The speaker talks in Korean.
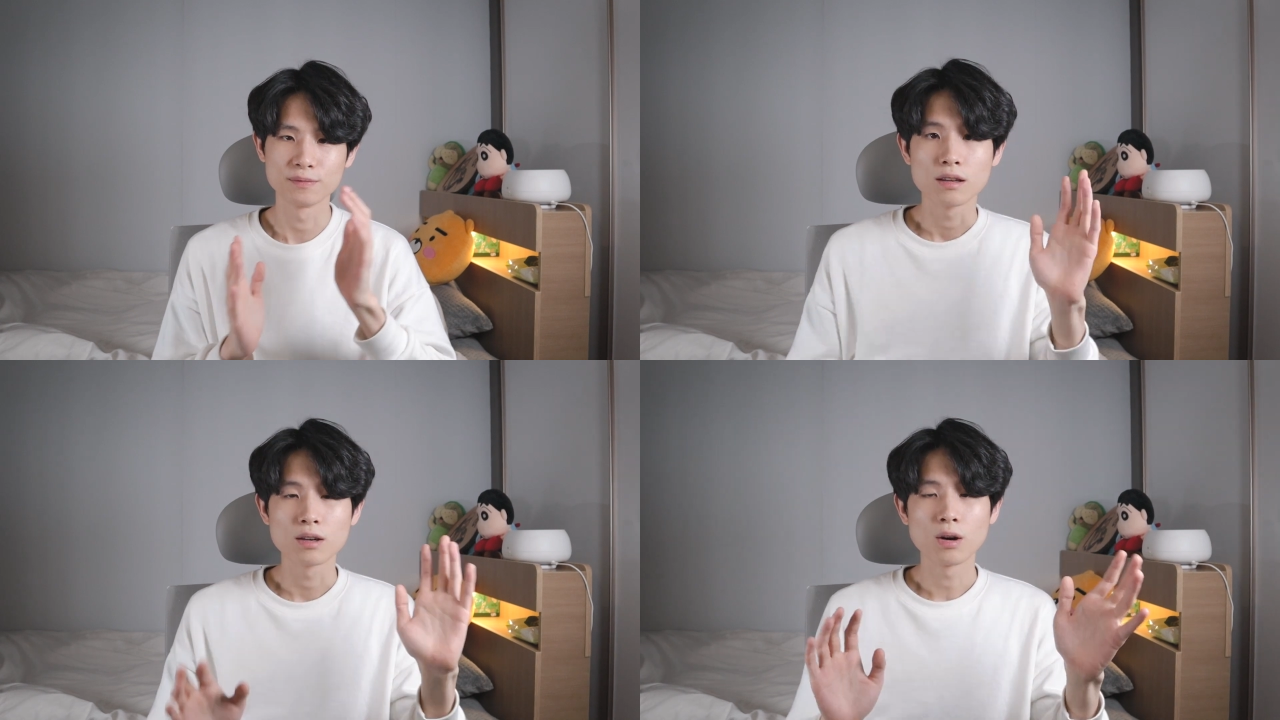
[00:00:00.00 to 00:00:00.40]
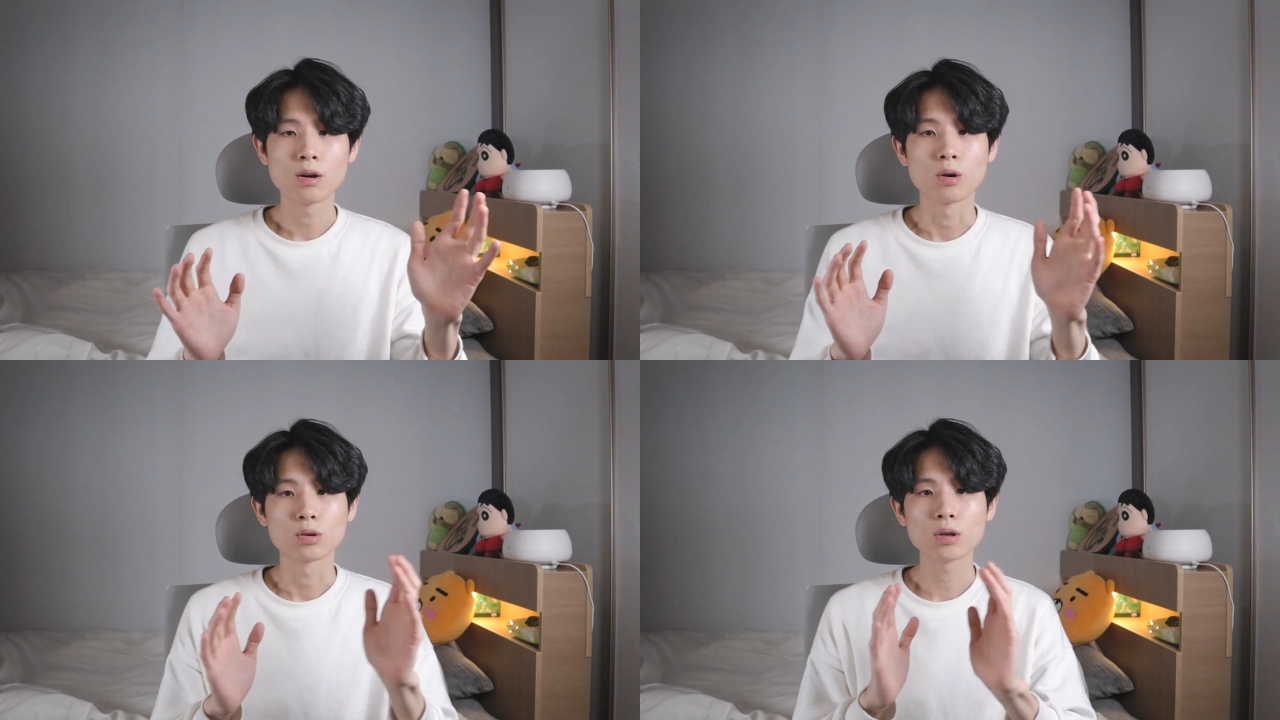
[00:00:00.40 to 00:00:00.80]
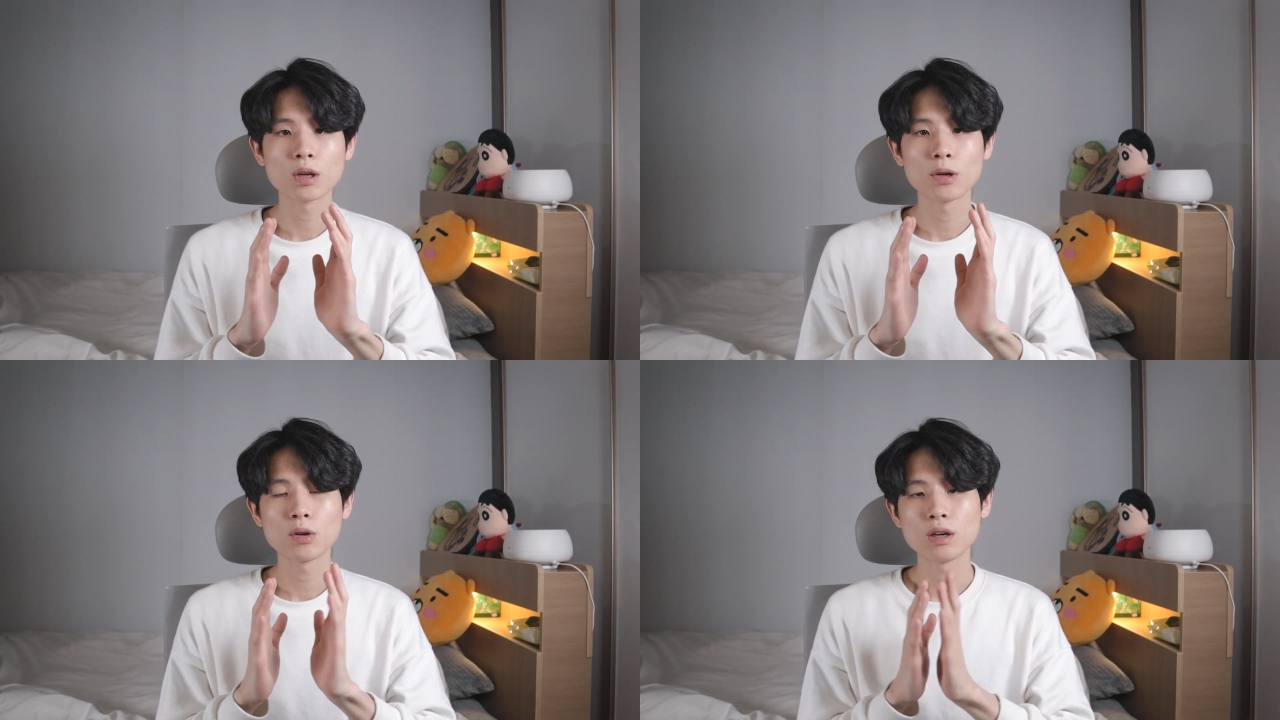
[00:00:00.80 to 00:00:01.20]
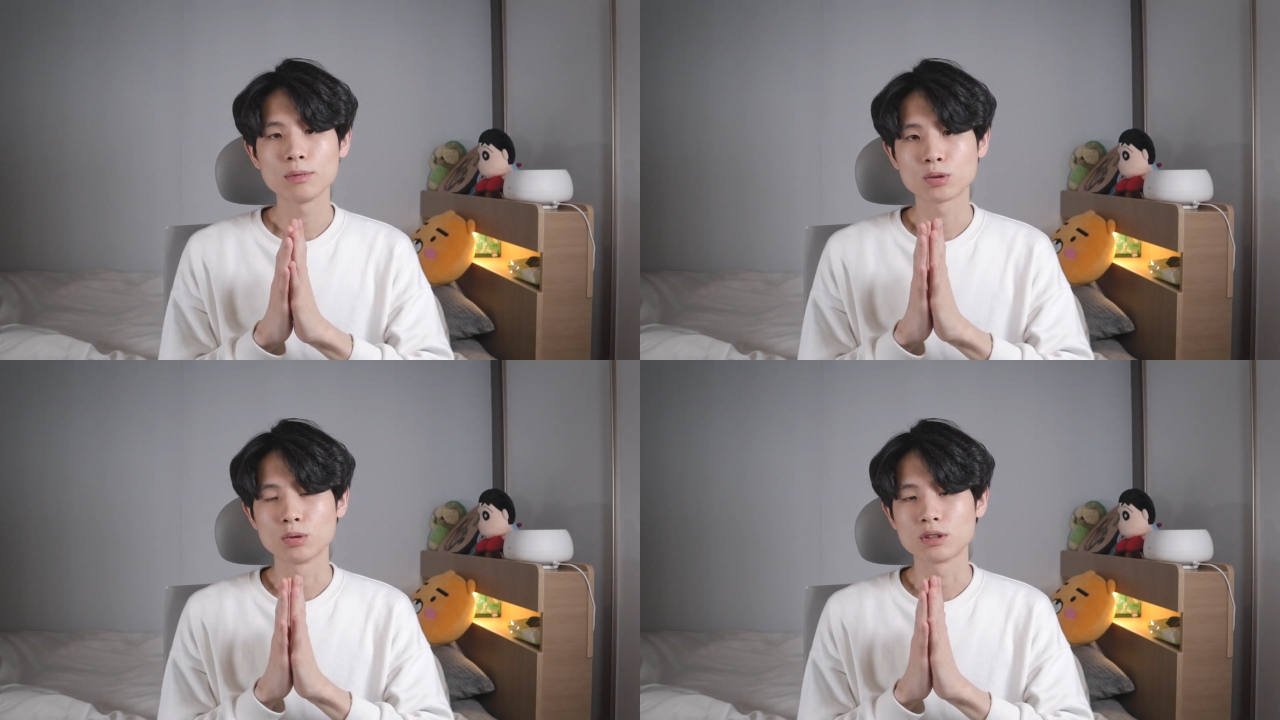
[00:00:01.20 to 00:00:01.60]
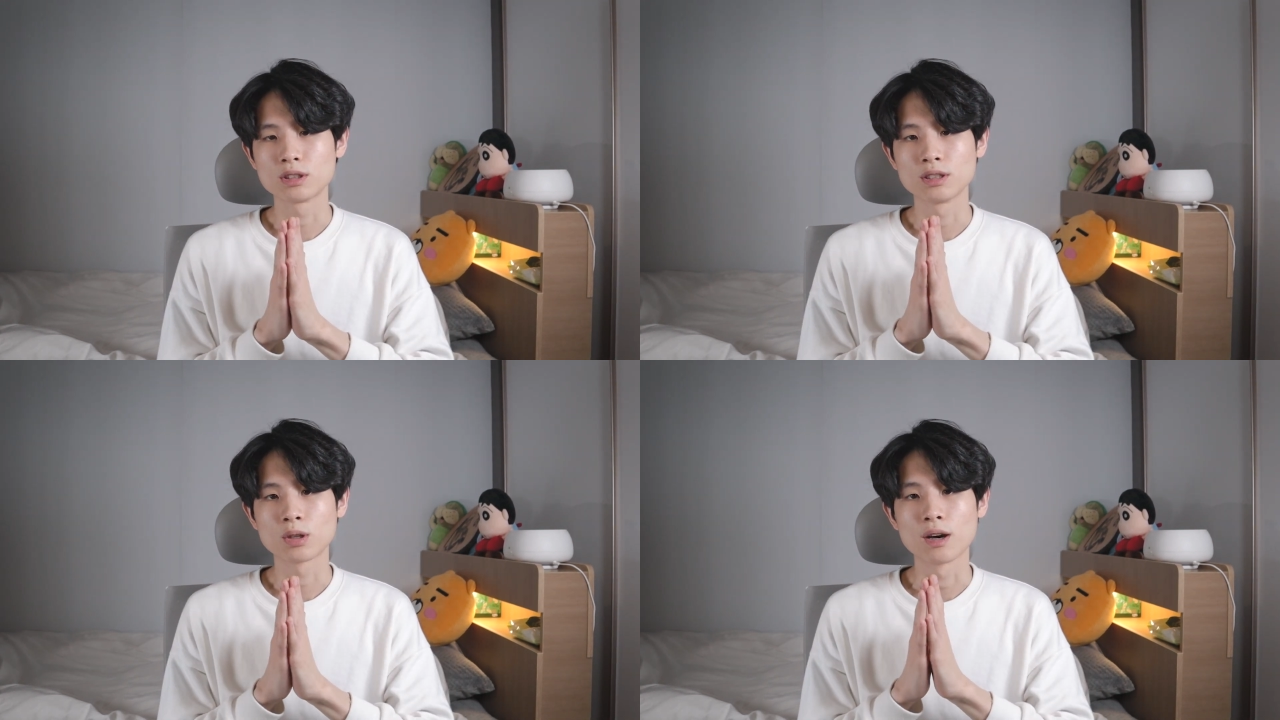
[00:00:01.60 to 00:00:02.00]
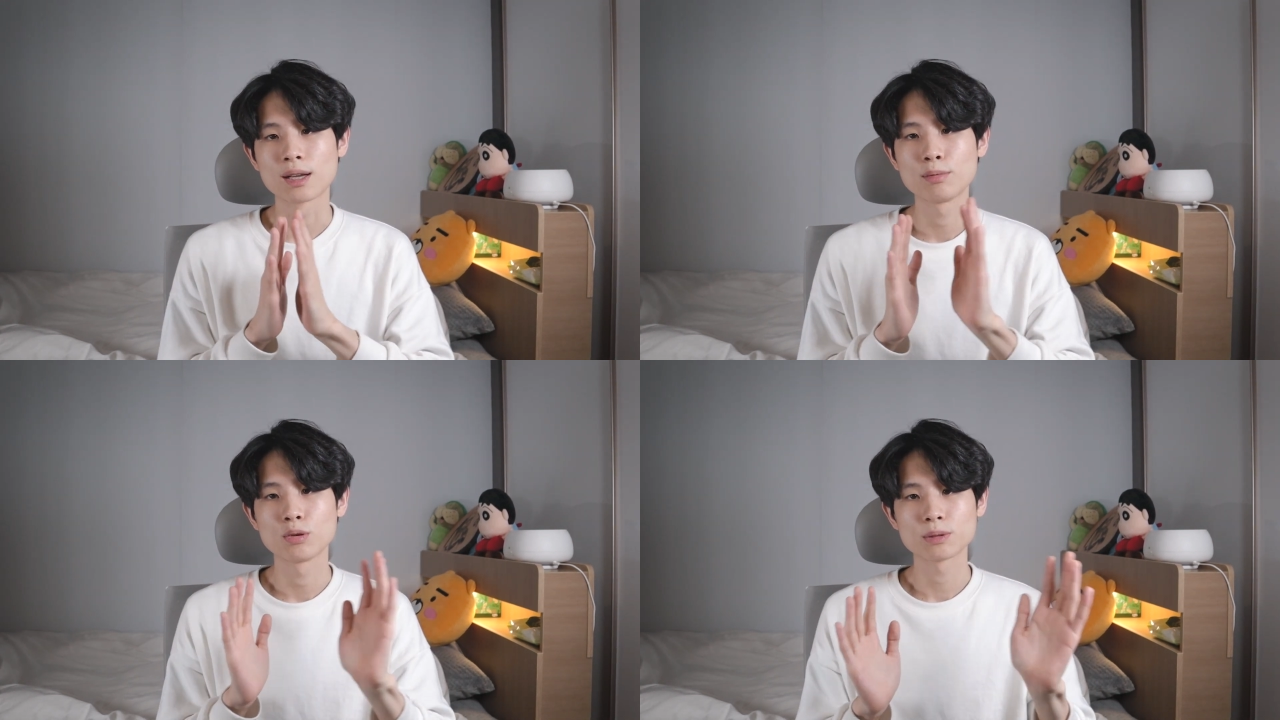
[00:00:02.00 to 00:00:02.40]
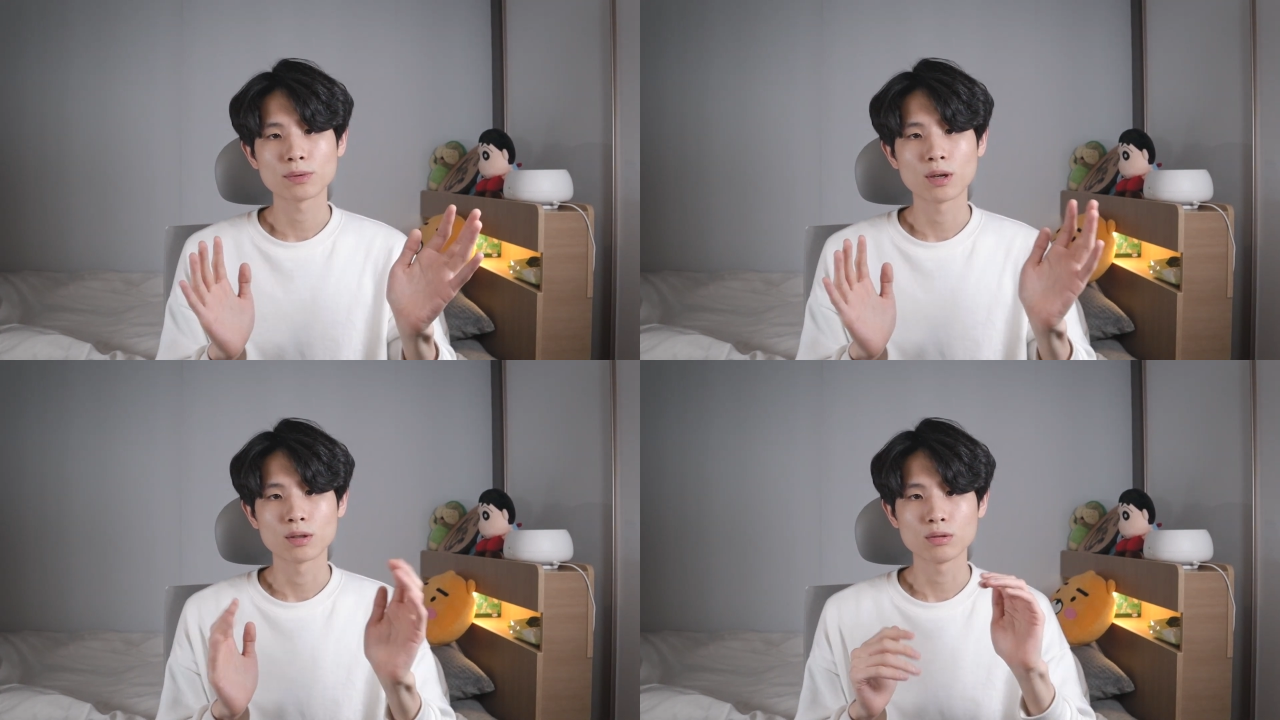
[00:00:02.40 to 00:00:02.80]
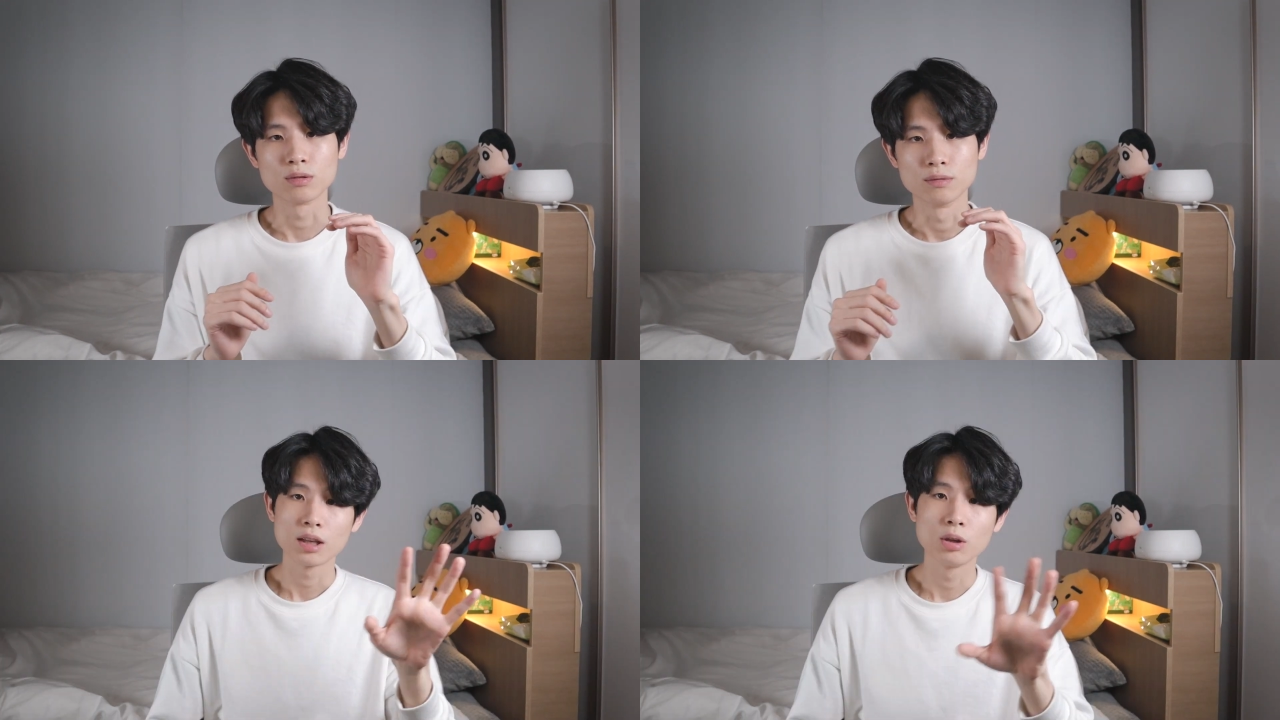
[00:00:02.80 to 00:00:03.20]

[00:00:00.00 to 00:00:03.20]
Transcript: 이걸 어떻게 활용하면 좋을지 더 알아보고 싶더라도